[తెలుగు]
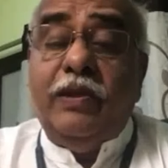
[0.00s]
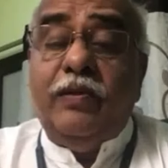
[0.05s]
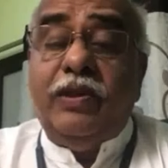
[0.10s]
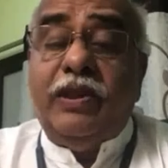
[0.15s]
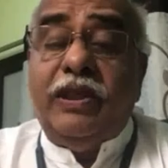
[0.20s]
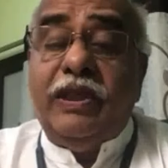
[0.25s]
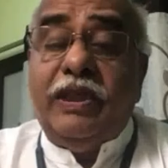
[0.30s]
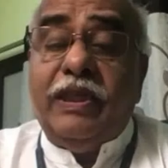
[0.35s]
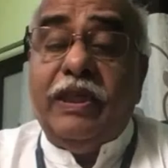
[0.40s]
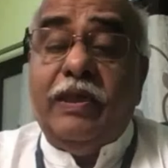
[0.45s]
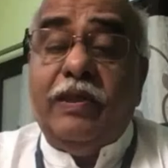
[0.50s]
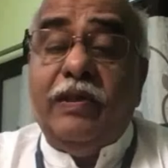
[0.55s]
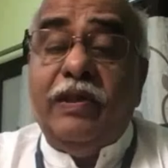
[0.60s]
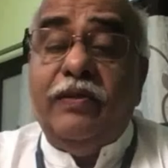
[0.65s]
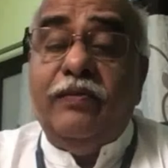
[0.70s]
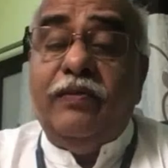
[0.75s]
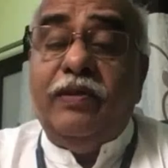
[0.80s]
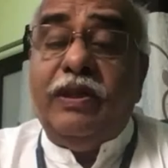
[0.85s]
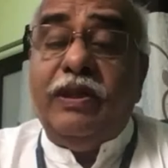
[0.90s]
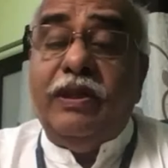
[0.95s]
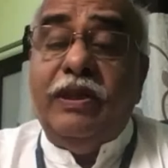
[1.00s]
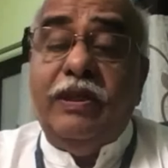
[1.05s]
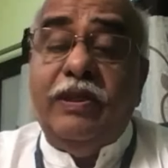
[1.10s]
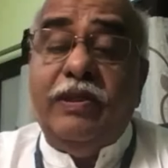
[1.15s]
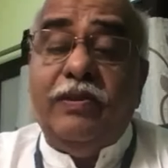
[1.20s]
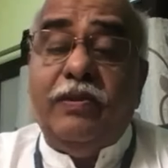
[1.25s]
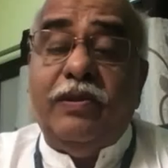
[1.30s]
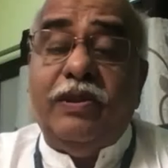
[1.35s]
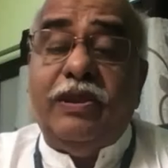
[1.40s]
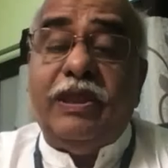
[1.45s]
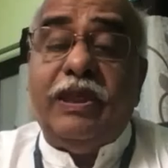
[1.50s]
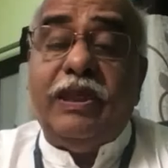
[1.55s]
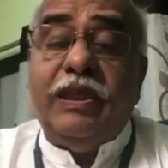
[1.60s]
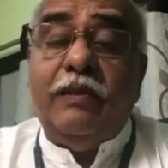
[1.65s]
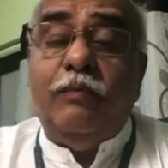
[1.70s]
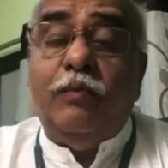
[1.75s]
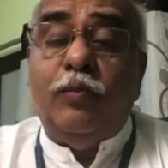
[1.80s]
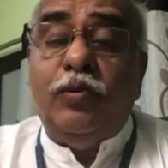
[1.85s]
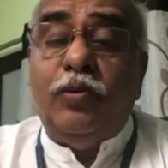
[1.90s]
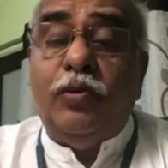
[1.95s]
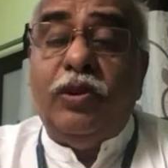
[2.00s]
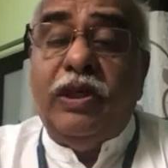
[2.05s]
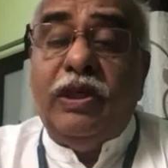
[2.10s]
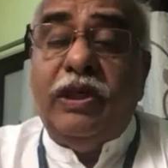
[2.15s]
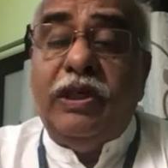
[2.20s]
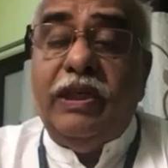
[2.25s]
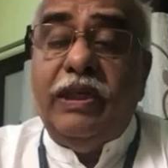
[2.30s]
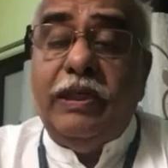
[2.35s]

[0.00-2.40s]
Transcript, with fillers: టిక్కెట్లు ఇవ్వటం లేదో జగన్ ముందుగానే